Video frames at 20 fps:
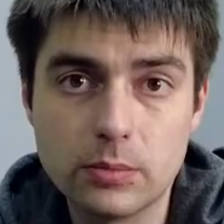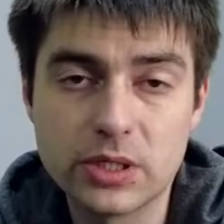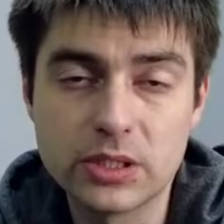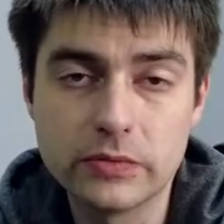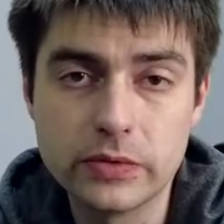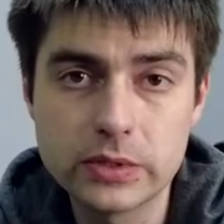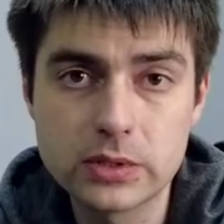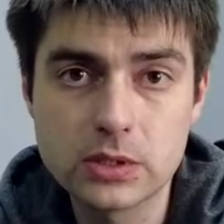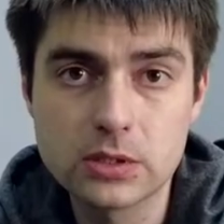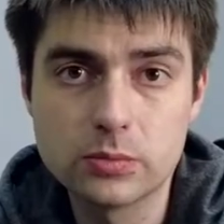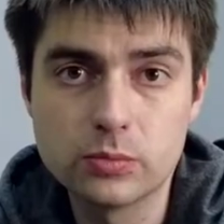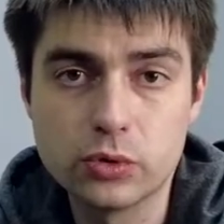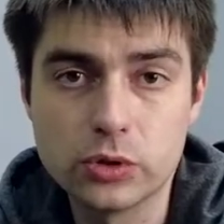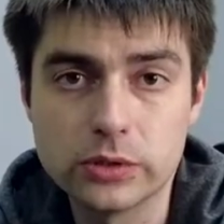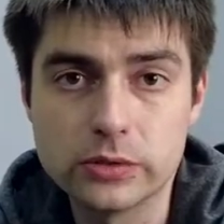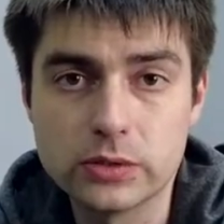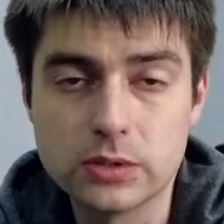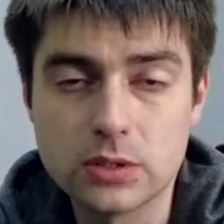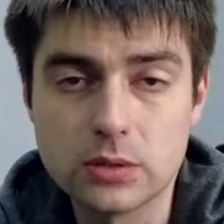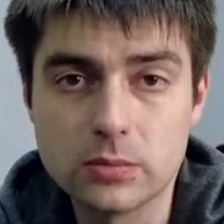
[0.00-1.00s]
Подвес
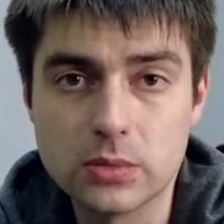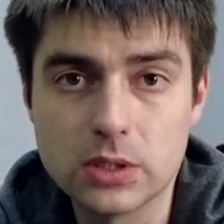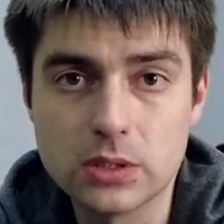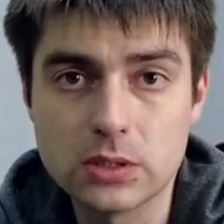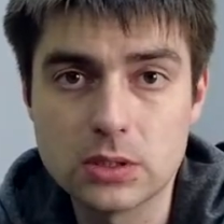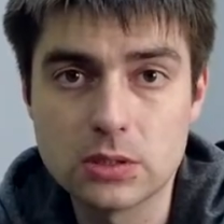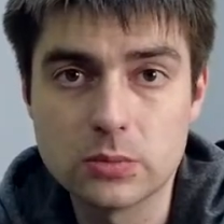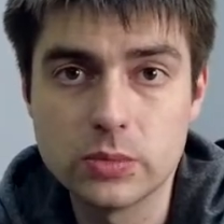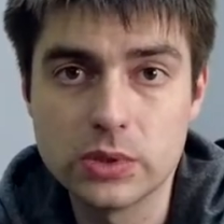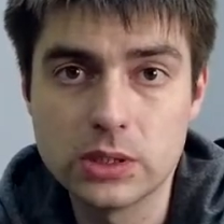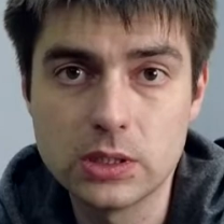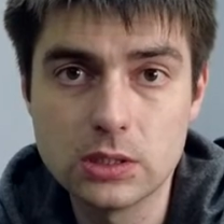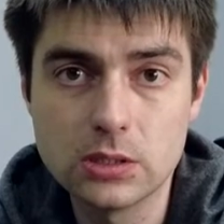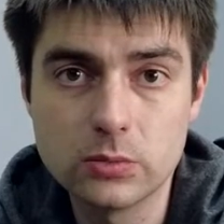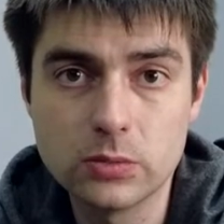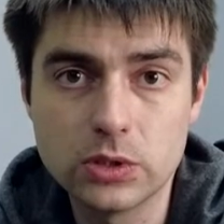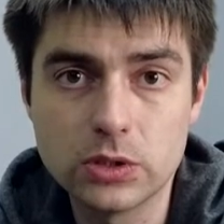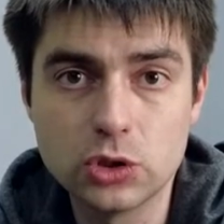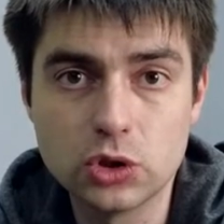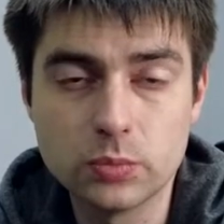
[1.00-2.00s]
используется вместе с
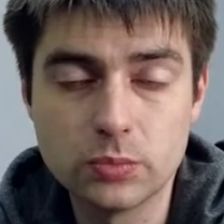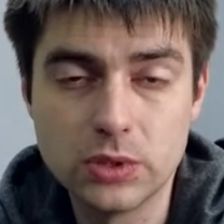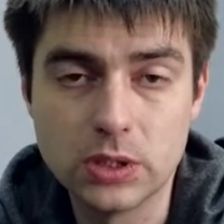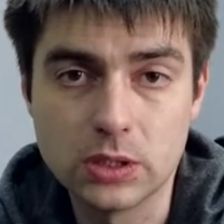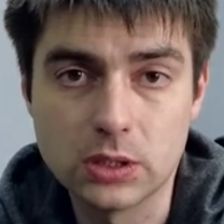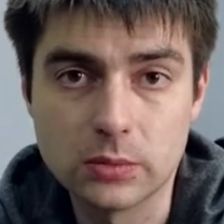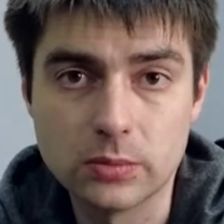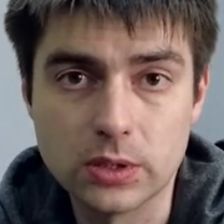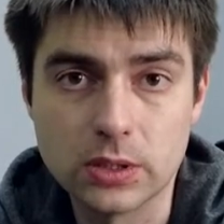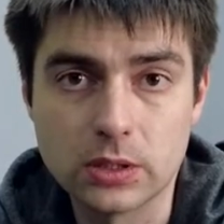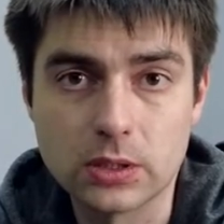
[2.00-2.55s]
метизами и шпильками,